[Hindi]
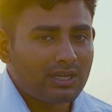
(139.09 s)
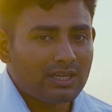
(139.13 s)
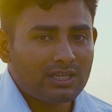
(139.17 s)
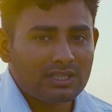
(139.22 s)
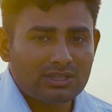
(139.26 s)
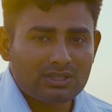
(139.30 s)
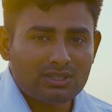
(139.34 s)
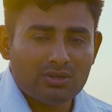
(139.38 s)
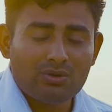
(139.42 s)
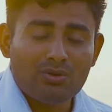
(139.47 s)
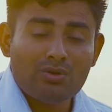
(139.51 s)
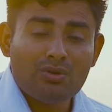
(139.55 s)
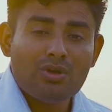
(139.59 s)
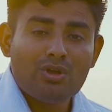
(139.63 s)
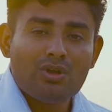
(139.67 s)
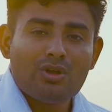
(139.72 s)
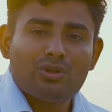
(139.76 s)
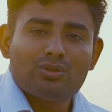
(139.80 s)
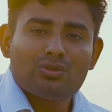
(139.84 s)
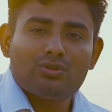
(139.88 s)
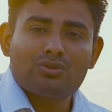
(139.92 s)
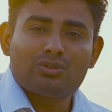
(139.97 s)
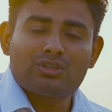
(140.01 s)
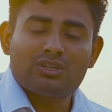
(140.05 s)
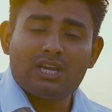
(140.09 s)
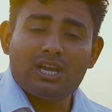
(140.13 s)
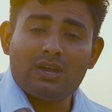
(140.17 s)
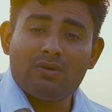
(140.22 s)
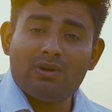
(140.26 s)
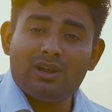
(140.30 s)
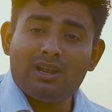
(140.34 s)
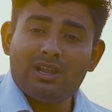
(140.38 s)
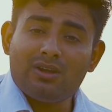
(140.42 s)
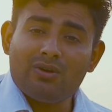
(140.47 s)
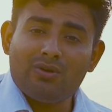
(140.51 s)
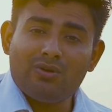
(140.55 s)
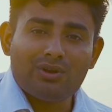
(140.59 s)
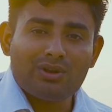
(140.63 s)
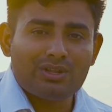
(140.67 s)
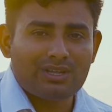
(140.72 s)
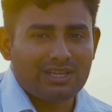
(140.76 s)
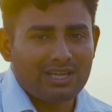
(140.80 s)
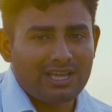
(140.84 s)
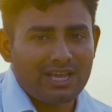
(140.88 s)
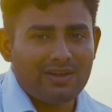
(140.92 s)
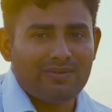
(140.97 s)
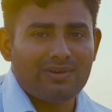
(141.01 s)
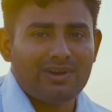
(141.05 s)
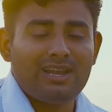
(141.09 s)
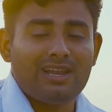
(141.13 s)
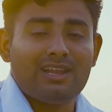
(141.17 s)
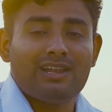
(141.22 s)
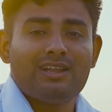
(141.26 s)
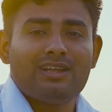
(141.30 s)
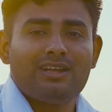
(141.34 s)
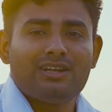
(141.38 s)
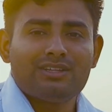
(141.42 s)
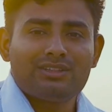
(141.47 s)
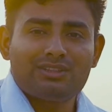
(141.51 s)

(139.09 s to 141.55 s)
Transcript: खरीदते हो तो केवल और केवल